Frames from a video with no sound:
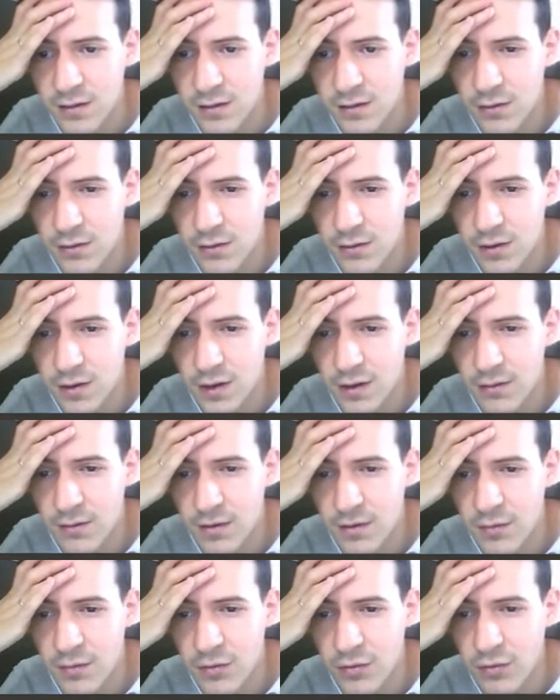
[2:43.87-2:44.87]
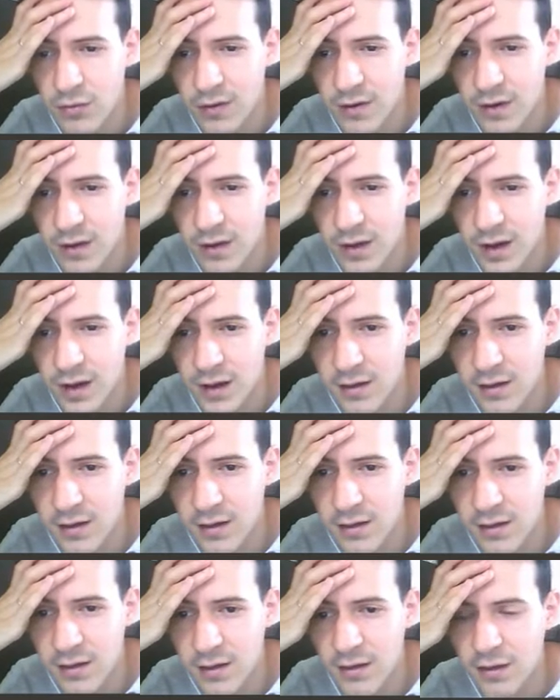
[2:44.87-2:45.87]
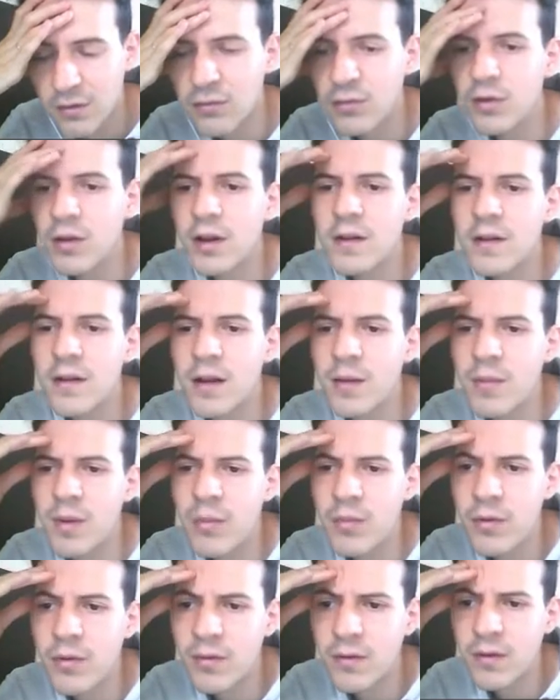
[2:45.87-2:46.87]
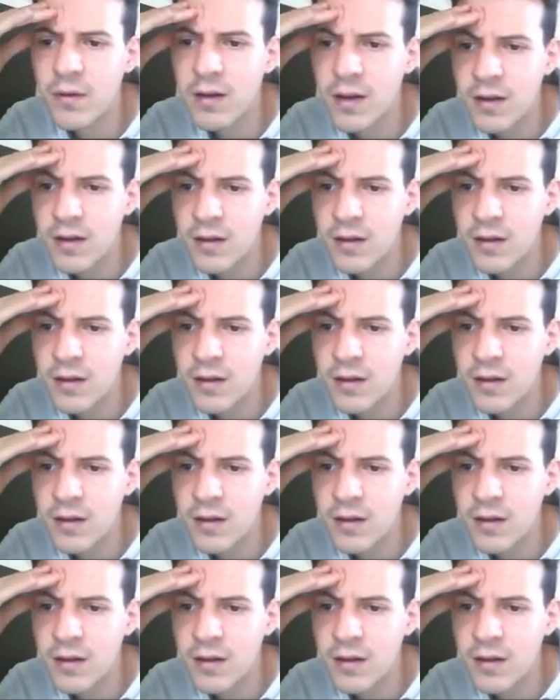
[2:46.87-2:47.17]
Ok, il fait pion C4. C'est un coup auquel j'avais pas pensé.